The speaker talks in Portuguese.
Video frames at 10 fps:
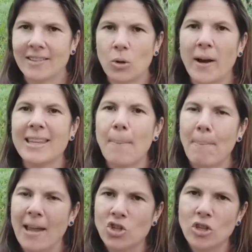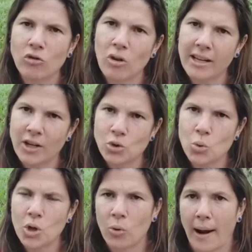então aí depende da sua grade
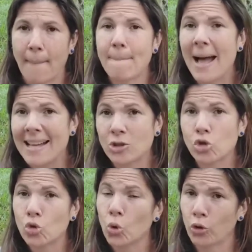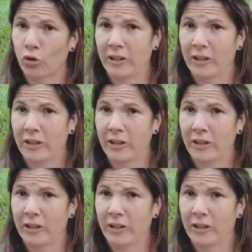curricular. Mas os cursos